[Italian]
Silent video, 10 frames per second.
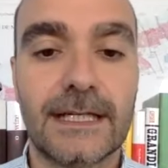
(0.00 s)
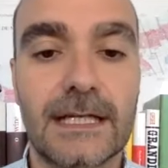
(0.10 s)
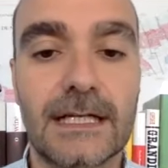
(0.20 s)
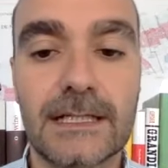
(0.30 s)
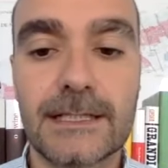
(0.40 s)

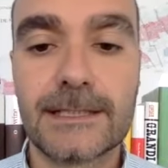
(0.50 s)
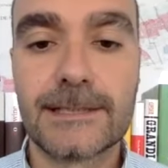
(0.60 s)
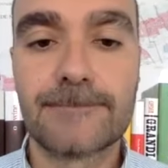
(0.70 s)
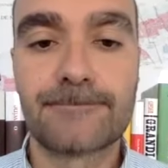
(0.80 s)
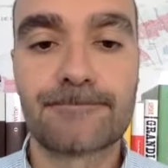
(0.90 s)

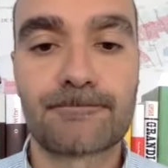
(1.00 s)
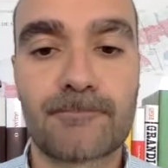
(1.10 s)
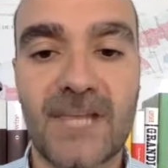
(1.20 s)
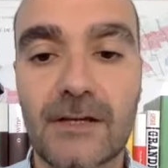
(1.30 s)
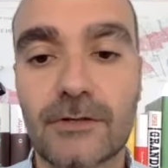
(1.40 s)
Ehm,
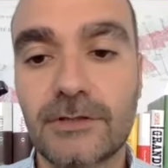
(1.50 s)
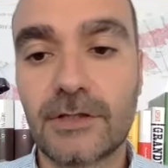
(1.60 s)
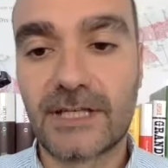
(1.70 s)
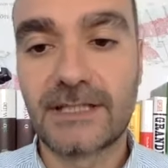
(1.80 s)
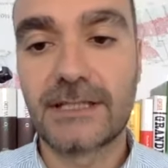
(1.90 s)
ecco,
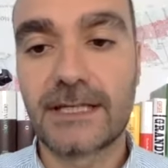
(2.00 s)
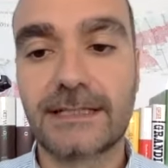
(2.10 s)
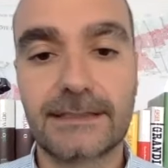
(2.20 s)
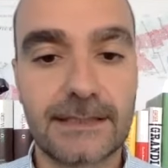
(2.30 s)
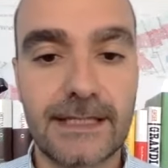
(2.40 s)
io chiederei ad
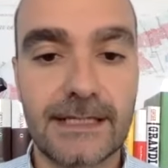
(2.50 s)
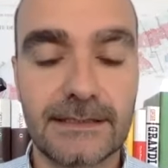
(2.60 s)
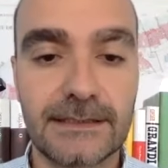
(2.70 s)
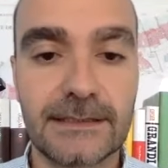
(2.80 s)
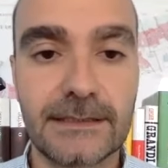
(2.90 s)
Andrea
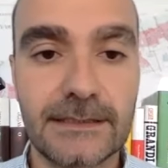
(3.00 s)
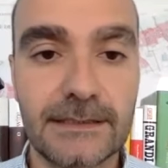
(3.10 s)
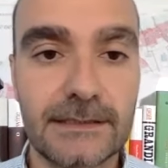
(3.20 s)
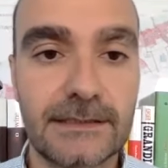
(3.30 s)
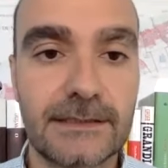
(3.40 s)

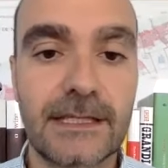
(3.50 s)
di